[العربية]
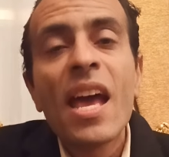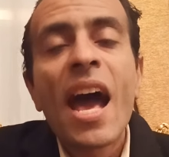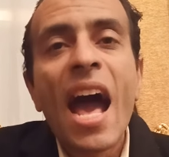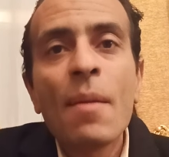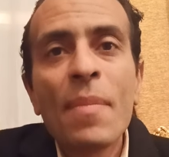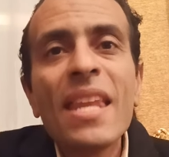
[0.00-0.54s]

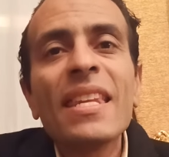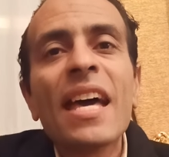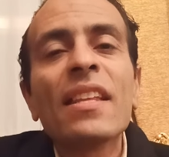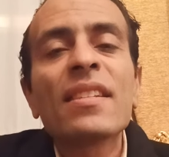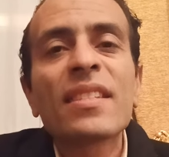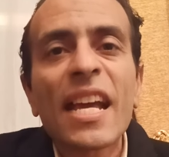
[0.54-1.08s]
عملنا
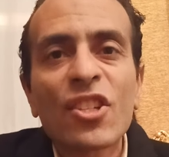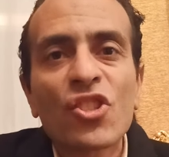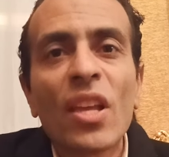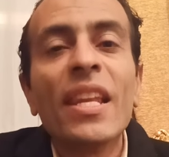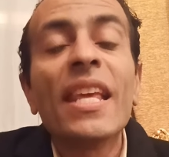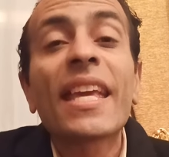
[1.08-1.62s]

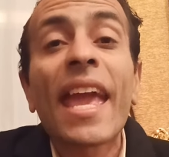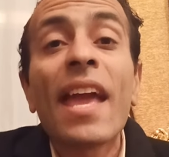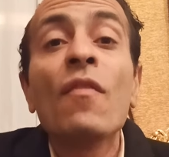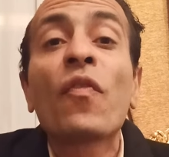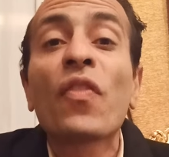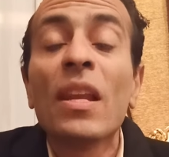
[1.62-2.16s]
ريسكشن
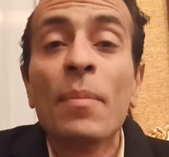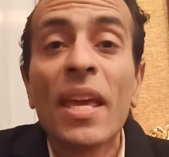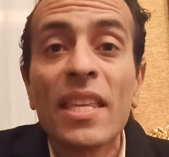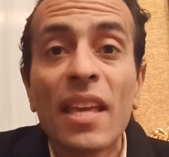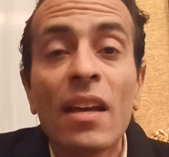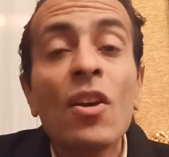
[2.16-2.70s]
لكام في
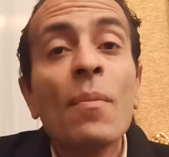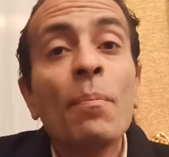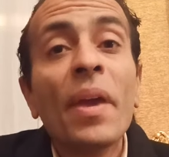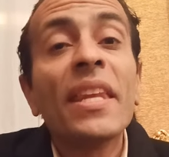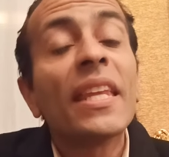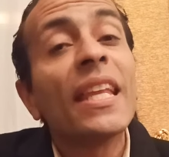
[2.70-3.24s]
المية
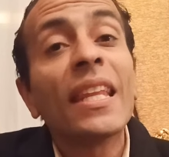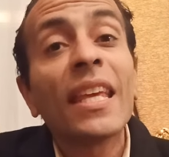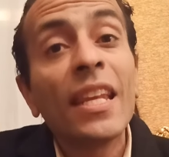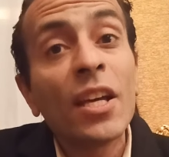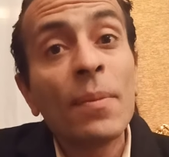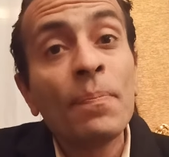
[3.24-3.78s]
من
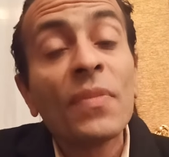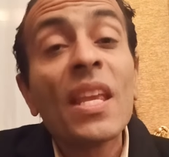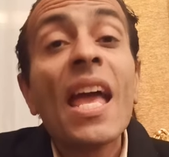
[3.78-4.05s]
الإليوم